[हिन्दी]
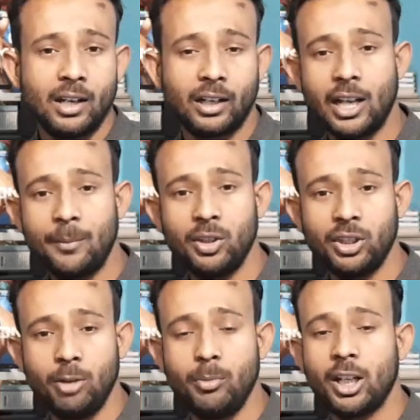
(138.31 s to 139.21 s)
अगर आपने
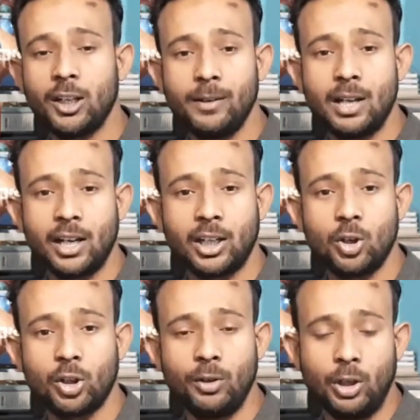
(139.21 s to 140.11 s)
तीन मिनट की बना रखी
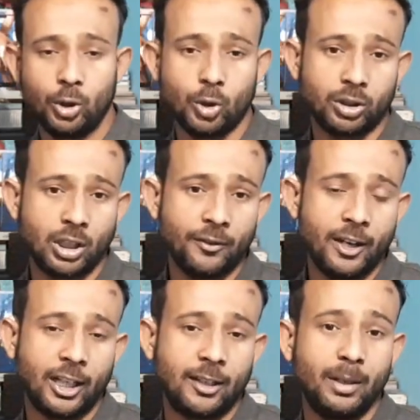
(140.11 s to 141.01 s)
होगी वीडियो तो सिर्फ
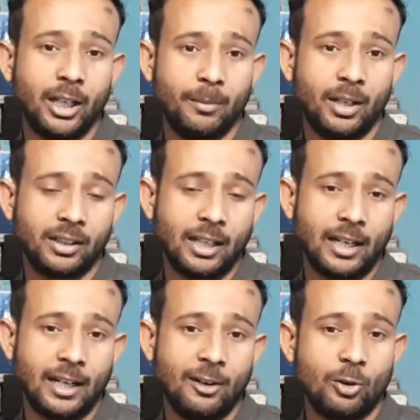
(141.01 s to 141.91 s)
एक ही मिनट मिनट
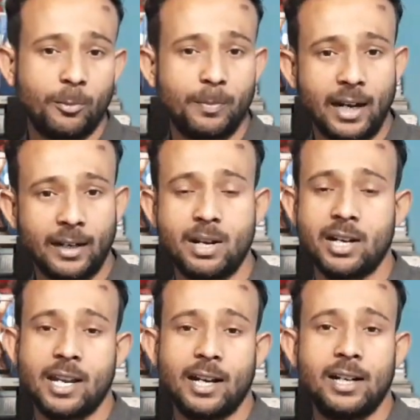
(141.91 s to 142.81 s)
देखेगा और बैक
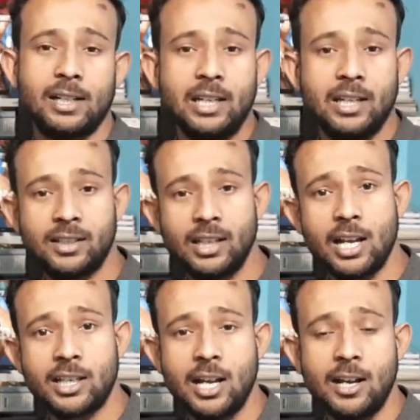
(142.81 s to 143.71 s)
मार देगा इससे
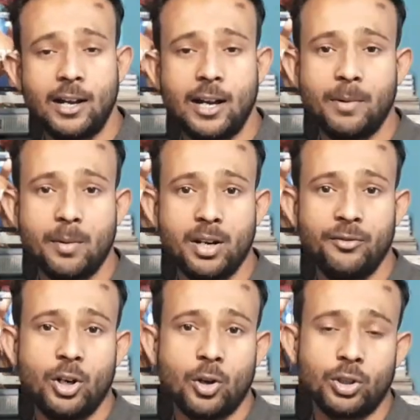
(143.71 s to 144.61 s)
अच्छा आप अपने
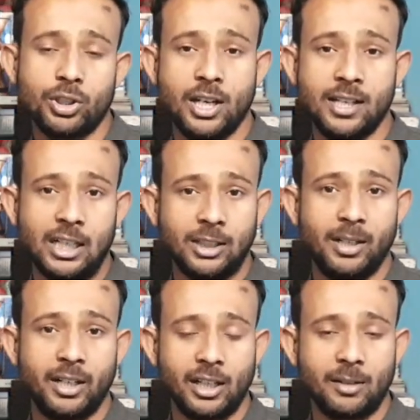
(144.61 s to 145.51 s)
वीडियो को छह सात
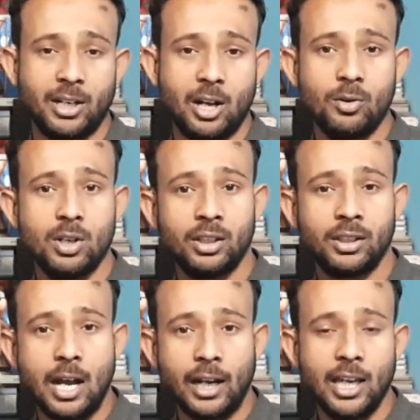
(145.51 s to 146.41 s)
मिनट तक बनाओ
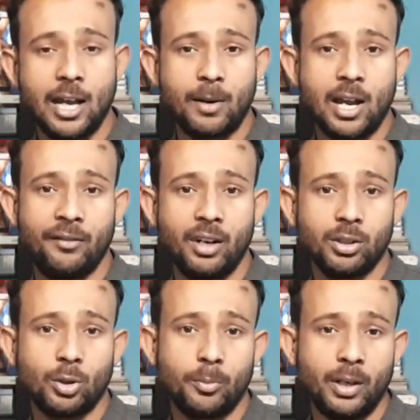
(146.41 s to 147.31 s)
ताकि आपका एवरेज
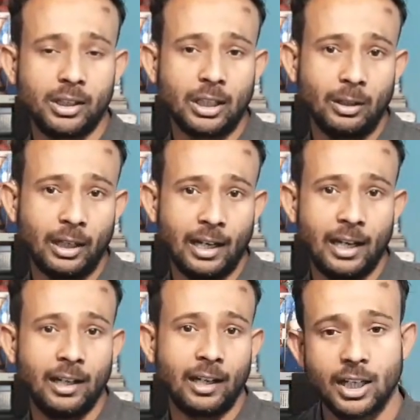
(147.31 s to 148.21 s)
दो मिनट तक निकले
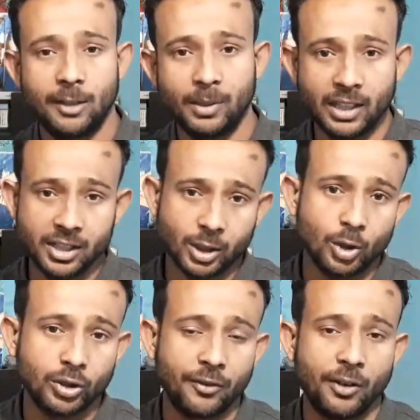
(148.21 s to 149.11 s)
ही निकले अब बताना चाहता
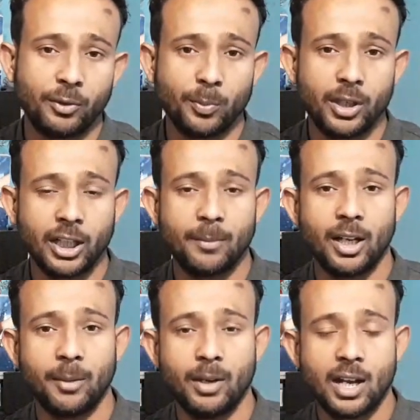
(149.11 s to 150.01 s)
हूँ उसके फिफ्थ पॉइंट के
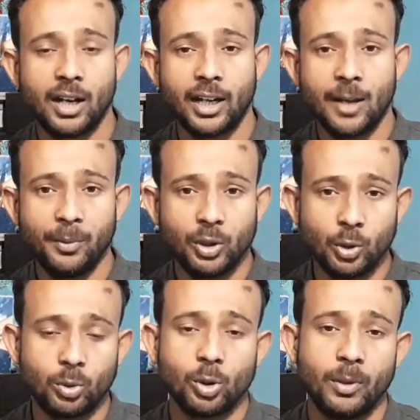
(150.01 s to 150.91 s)
बारे में अगर आप न्यू
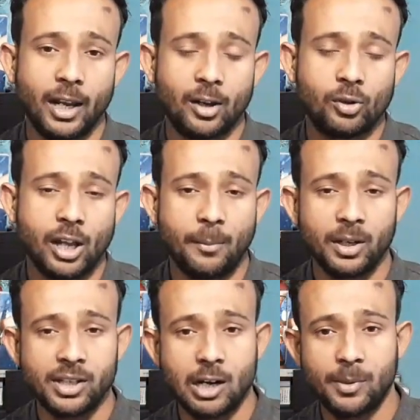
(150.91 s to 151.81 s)
यूट्यूबर हैं और
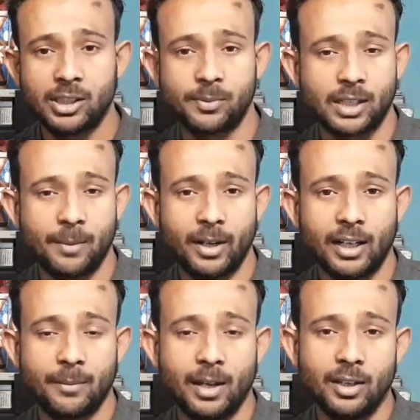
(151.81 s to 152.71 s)
आपके चैनल पे सब्सक्राइबर
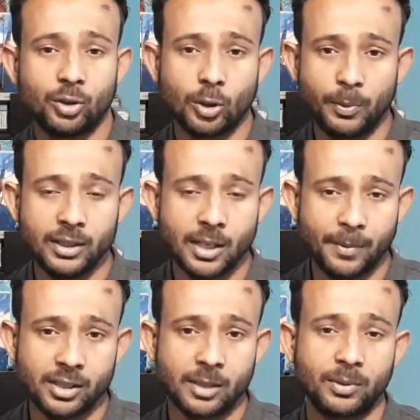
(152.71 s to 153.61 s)
कम है तो प्लीज
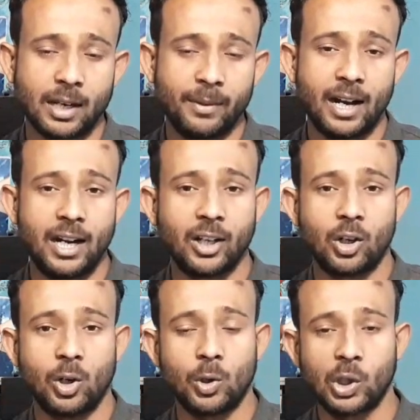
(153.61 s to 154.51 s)
अपने सब्सक्राइबर हाइड
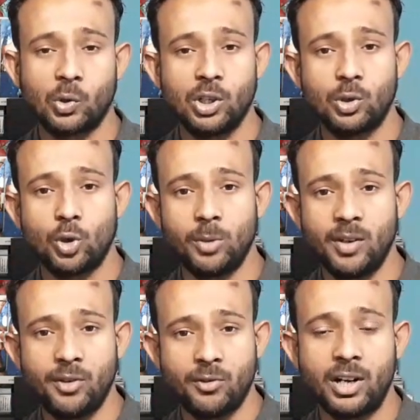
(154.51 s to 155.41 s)
कर लो क्योंकि कोई
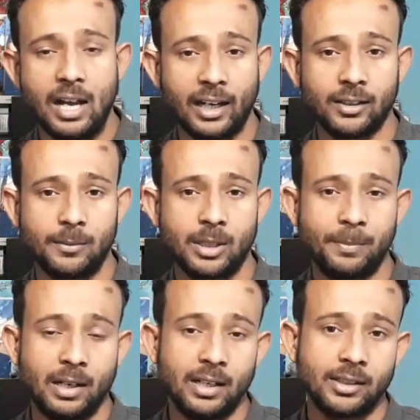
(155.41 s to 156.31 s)
भी व्यूवर आके सबसे
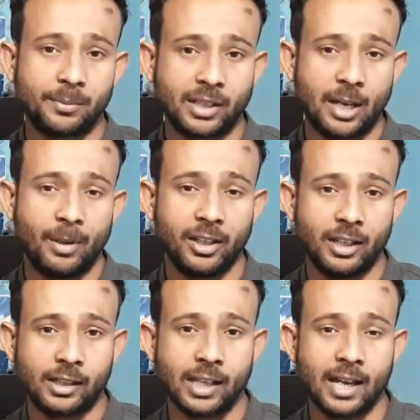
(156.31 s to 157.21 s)
पहले सब्सक्राइबर ही
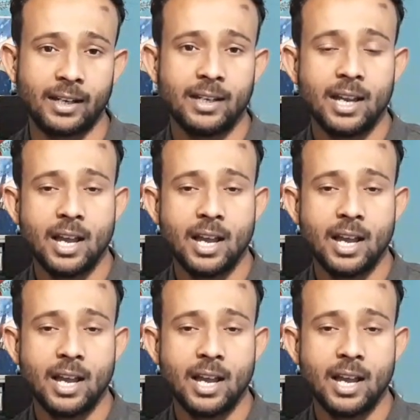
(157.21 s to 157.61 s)
देखते हैं